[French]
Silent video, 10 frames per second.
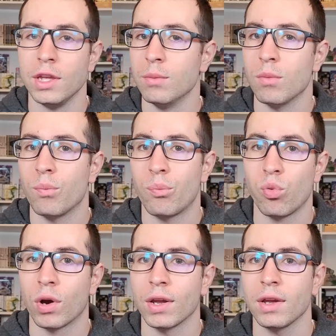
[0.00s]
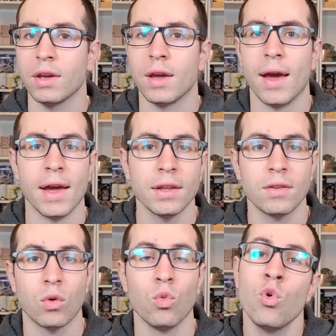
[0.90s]
Im pourrait
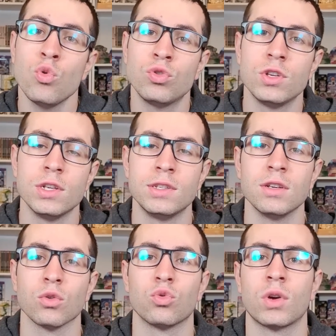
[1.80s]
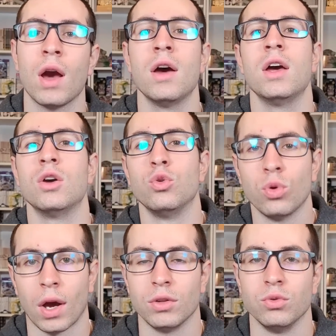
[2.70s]
ou utiliser en tout cas
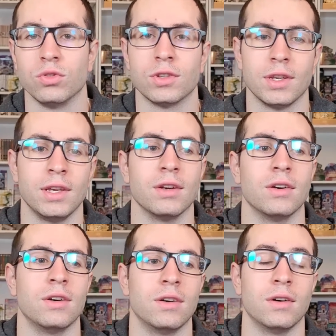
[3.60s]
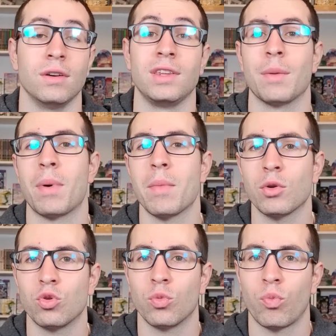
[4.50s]
Uranus. Et euh, il y a pas
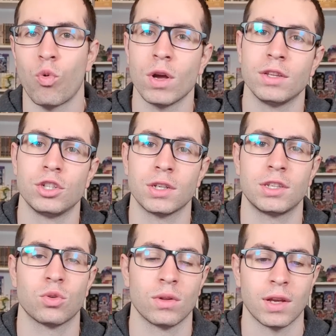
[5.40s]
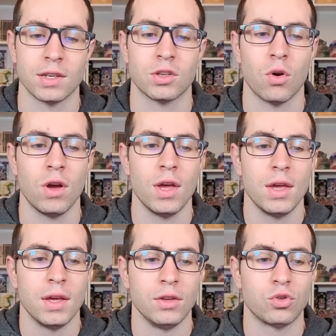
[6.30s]
mal de points déjà qui sont intéressants.
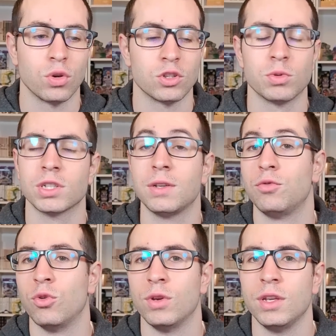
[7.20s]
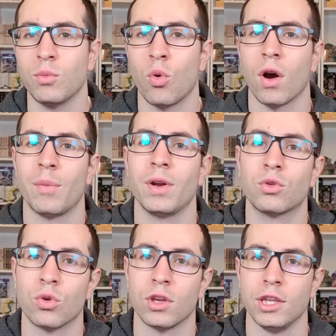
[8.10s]
Et sur les objectifs de Him, on
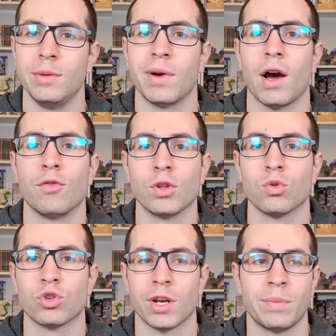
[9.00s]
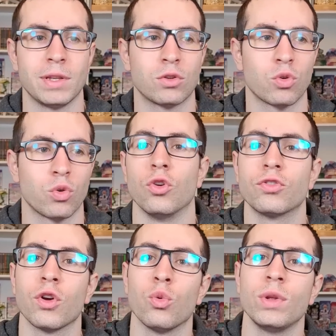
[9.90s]
rappelle que Him avait dans le chapitre
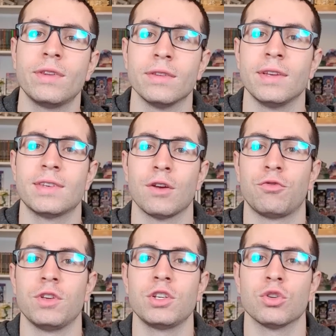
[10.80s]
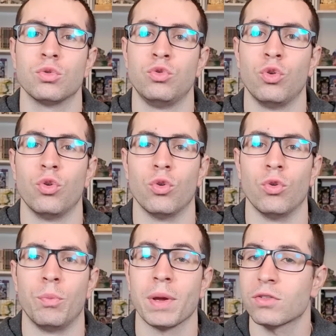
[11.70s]
908 des affiches de
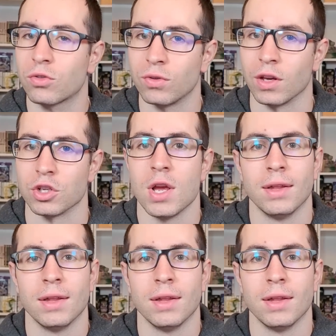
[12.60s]
euh, personnages.